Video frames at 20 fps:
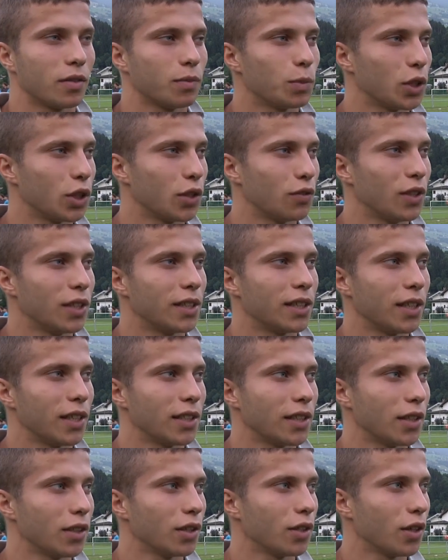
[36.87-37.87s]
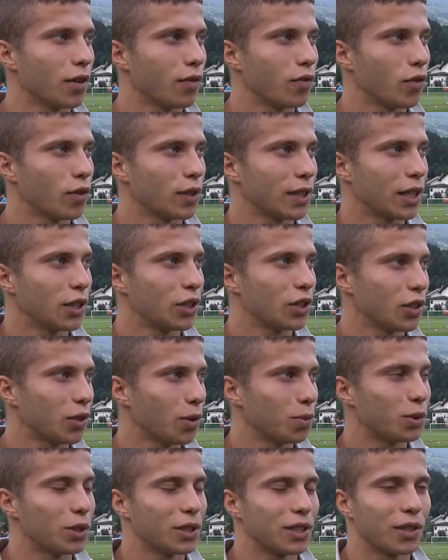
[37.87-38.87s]
przeciwnicy niestety nie wywiązali się
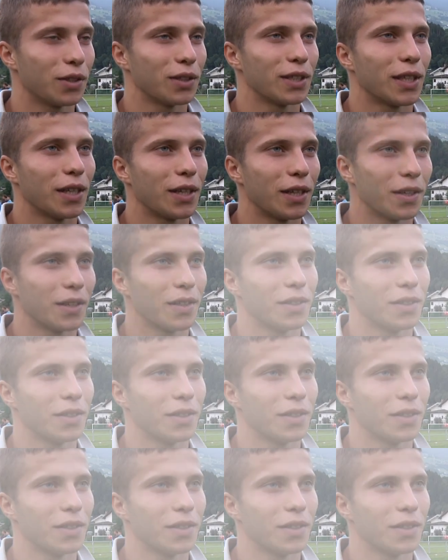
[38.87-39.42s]
dobrze z tego zadania.